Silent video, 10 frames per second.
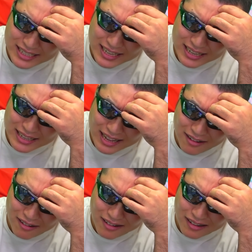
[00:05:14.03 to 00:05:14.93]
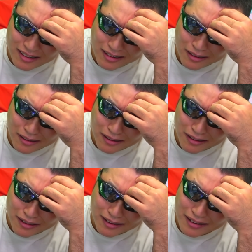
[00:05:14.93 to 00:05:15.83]
ねえ
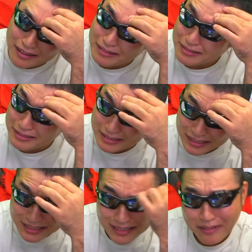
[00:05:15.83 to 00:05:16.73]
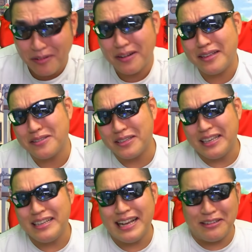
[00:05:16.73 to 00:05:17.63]
な、おーい。これぞ
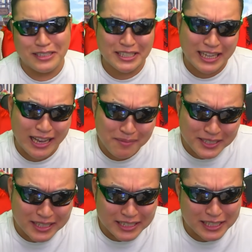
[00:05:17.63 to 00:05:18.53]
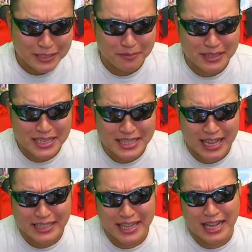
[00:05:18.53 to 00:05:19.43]
銀河の使い道が久しぶりに来
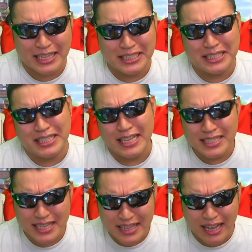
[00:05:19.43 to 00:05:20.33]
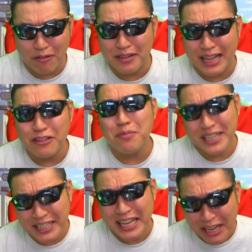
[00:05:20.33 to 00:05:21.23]
たって感じ全然ない。これ何の武器
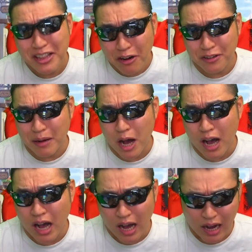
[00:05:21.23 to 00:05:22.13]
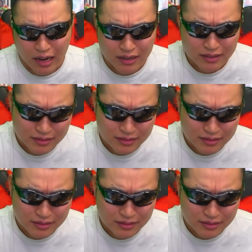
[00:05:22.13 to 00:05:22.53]
だっていけるだろ、こんなも